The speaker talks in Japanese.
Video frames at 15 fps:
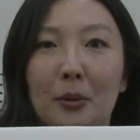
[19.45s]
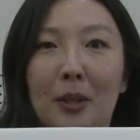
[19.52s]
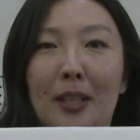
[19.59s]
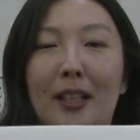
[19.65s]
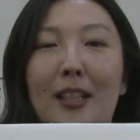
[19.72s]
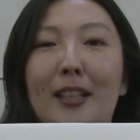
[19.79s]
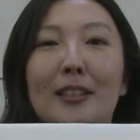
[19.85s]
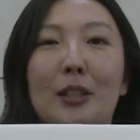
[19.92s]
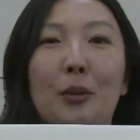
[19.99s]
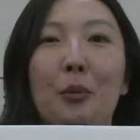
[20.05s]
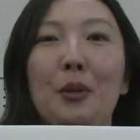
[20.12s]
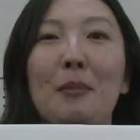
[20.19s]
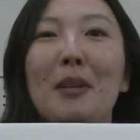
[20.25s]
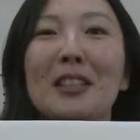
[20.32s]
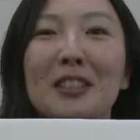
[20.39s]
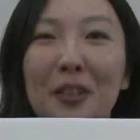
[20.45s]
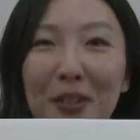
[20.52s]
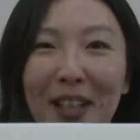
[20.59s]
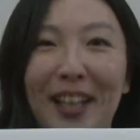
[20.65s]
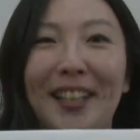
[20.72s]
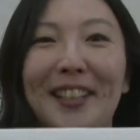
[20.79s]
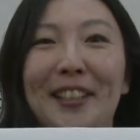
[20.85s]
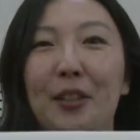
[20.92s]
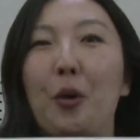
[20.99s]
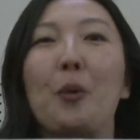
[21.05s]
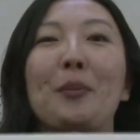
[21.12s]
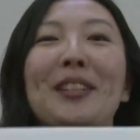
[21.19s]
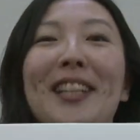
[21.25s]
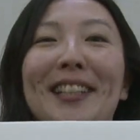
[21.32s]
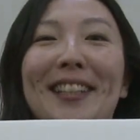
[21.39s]
輝かせておりますので人
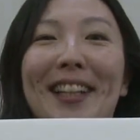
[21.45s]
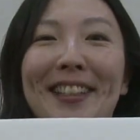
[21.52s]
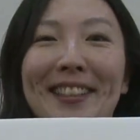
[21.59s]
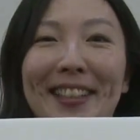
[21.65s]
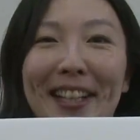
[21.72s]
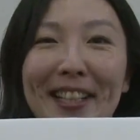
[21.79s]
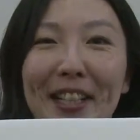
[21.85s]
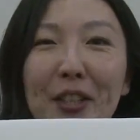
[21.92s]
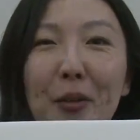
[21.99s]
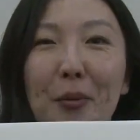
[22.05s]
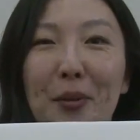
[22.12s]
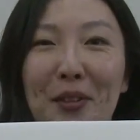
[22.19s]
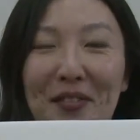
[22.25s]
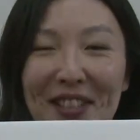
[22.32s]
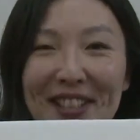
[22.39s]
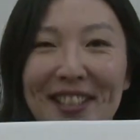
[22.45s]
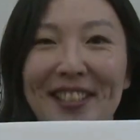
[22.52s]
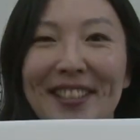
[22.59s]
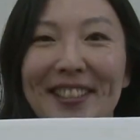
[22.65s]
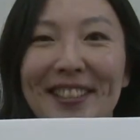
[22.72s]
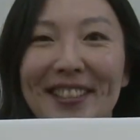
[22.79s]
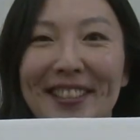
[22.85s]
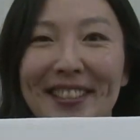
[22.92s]
を見ていただきたいなと思います。